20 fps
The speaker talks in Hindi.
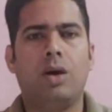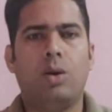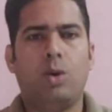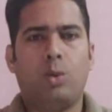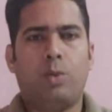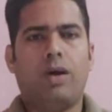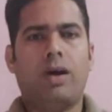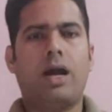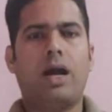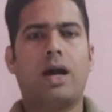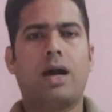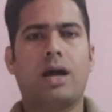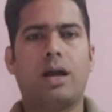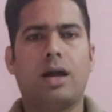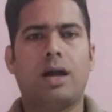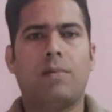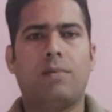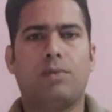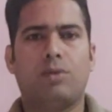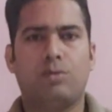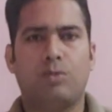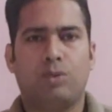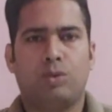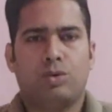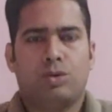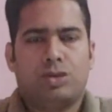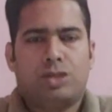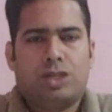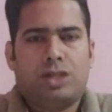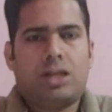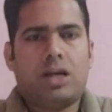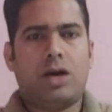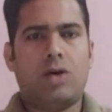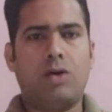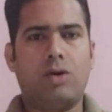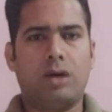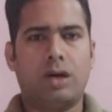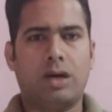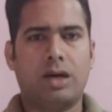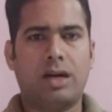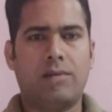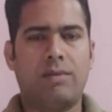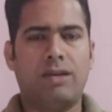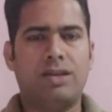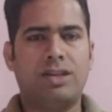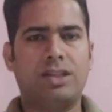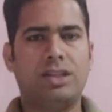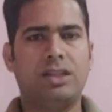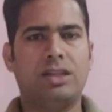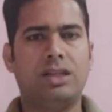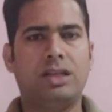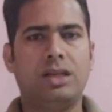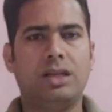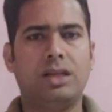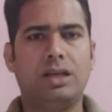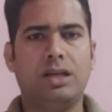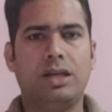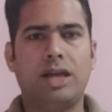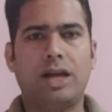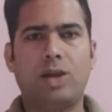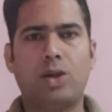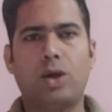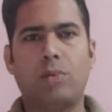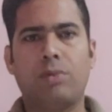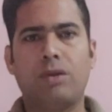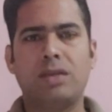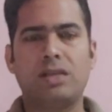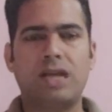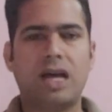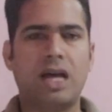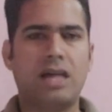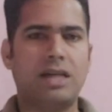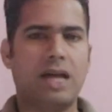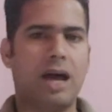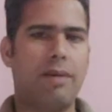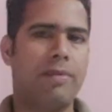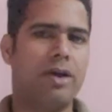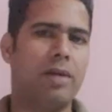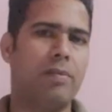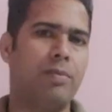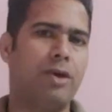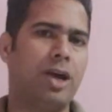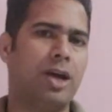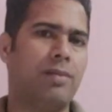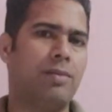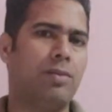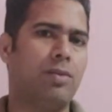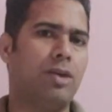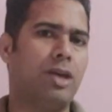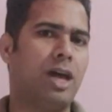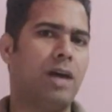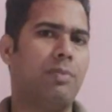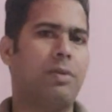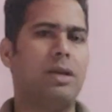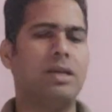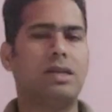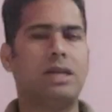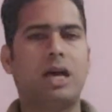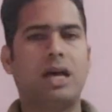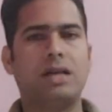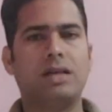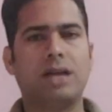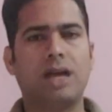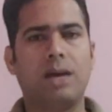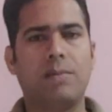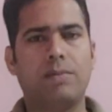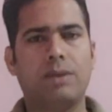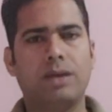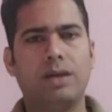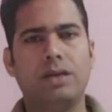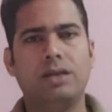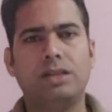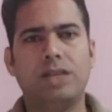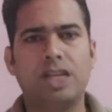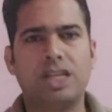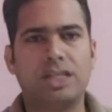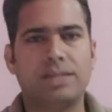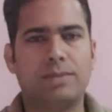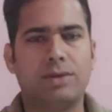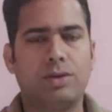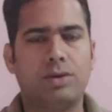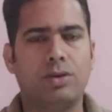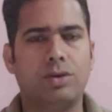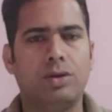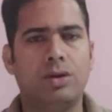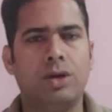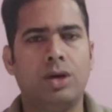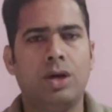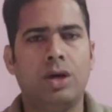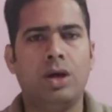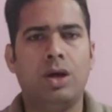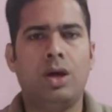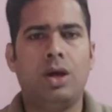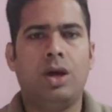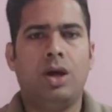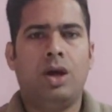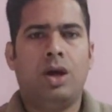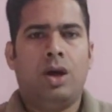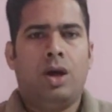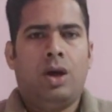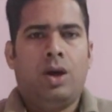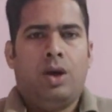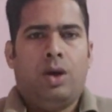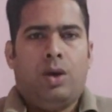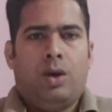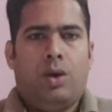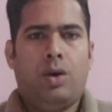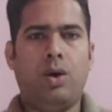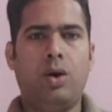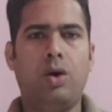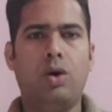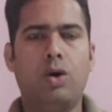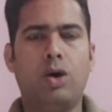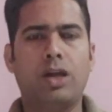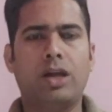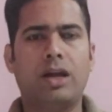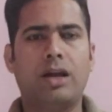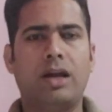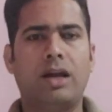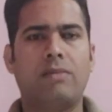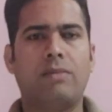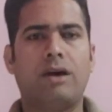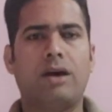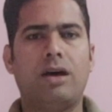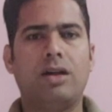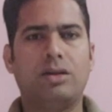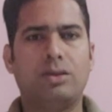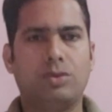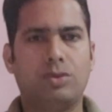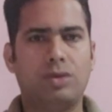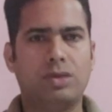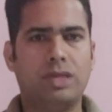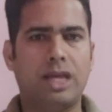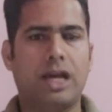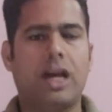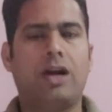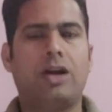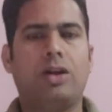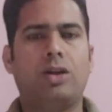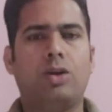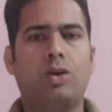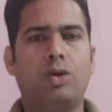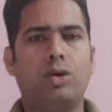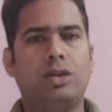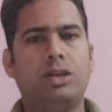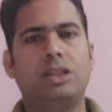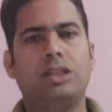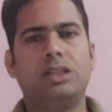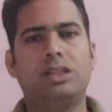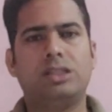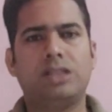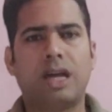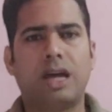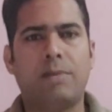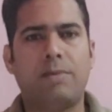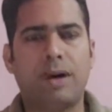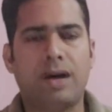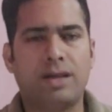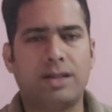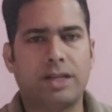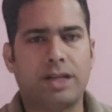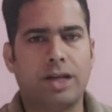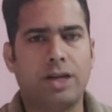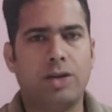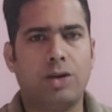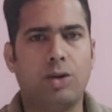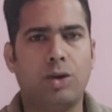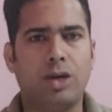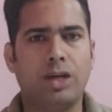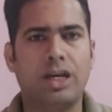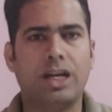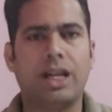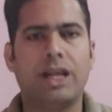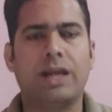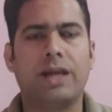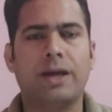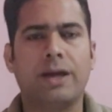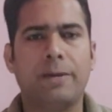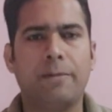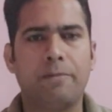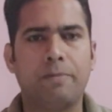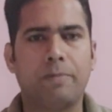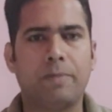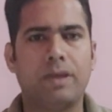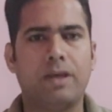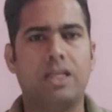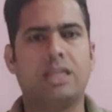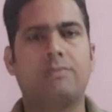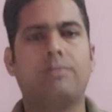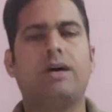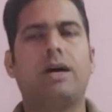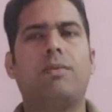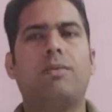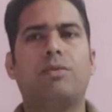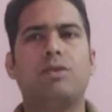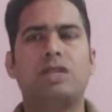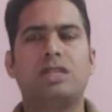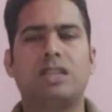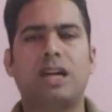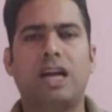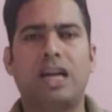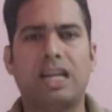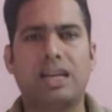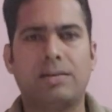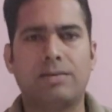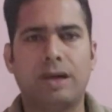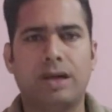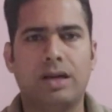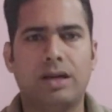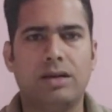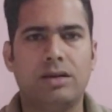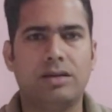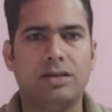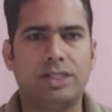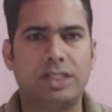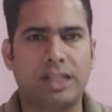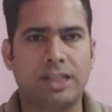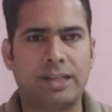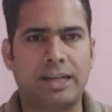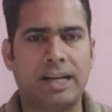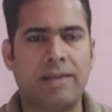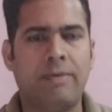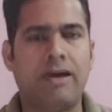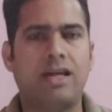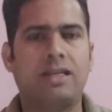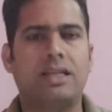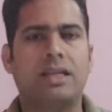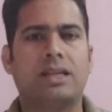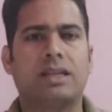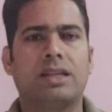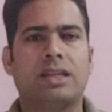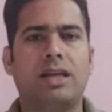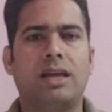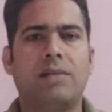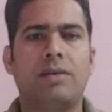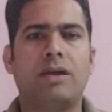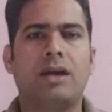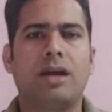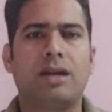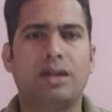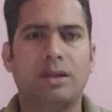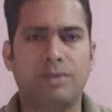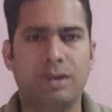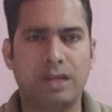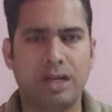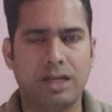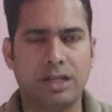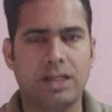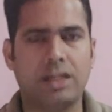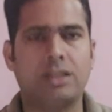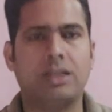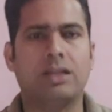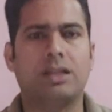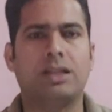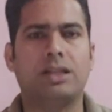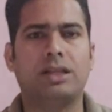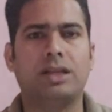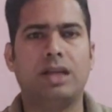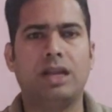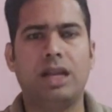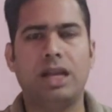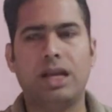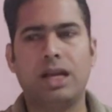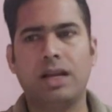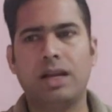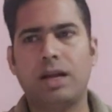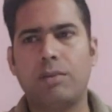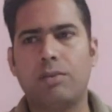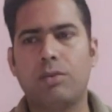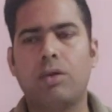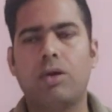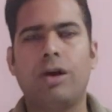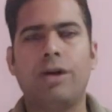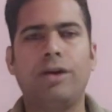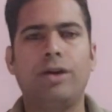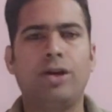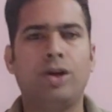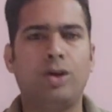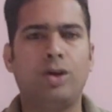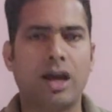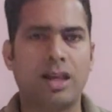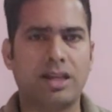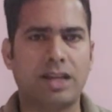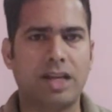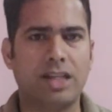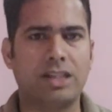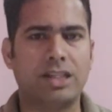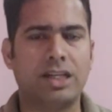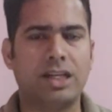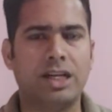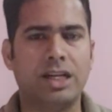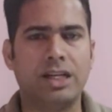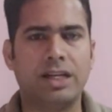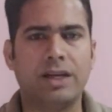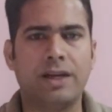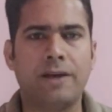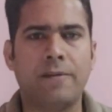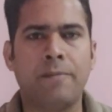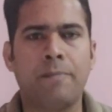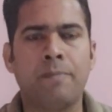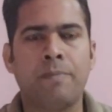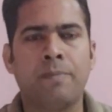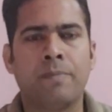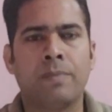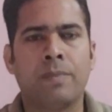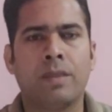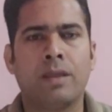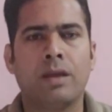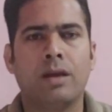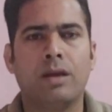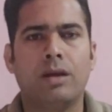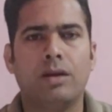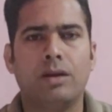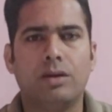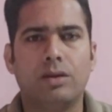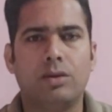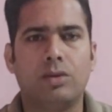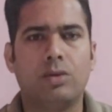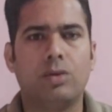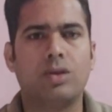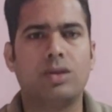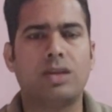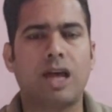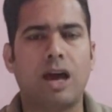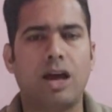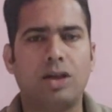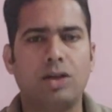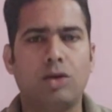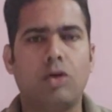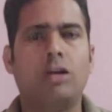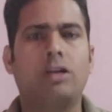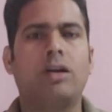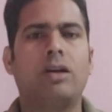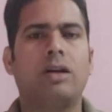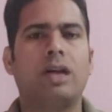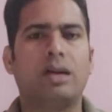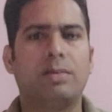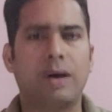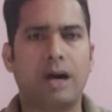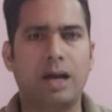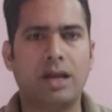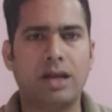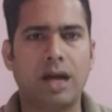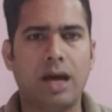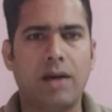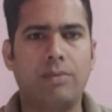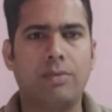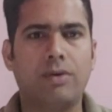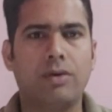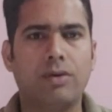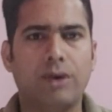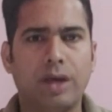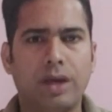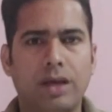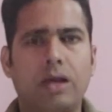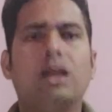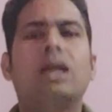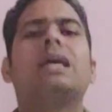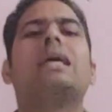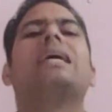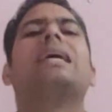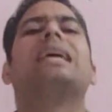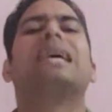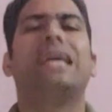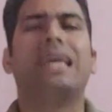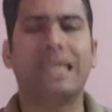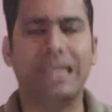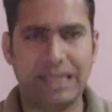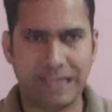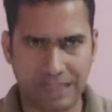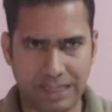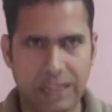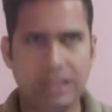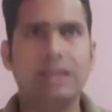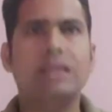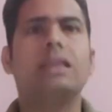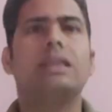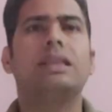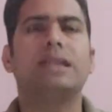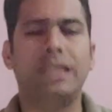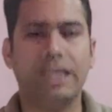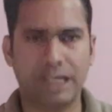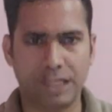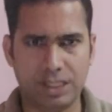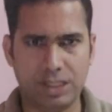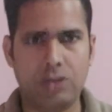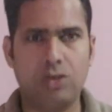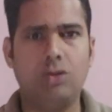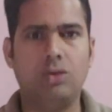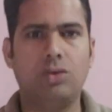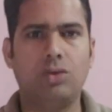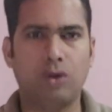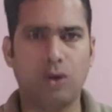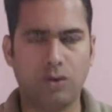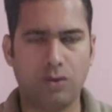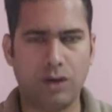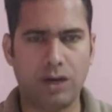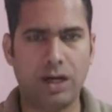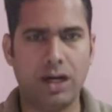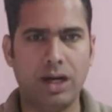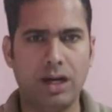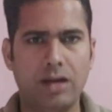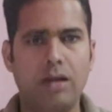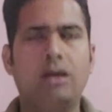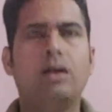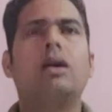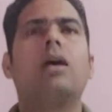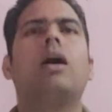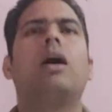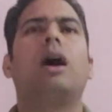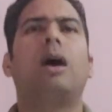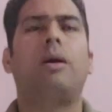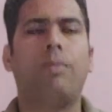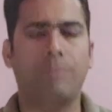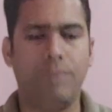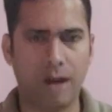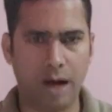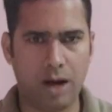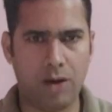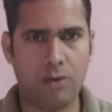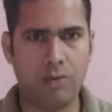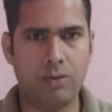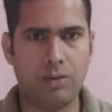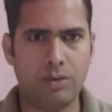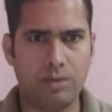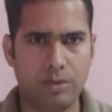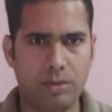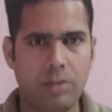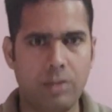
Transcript: ऊपर आकर आपको बिल्कुल सीधा होकर कमर सीधी या तो आपकी सांस आपके पेट में हो या आपकी सांस आपके चेस्ट में हो होल्ड करने के बाद कुछ सेकंड दो तीन चार पाँच सेकंड होल्ड करेंगे इसमें आपको स्टार्टिंग में चक्कर भी आ सकते हैं आप गर्दन भी दर्द कर सकती है लेकिन आपको कंटिन्यू एक्सरसाइज करनी है तो सांस होल्ड करने के बाद आपको वही इन दिस दो वर्ड अप डाउन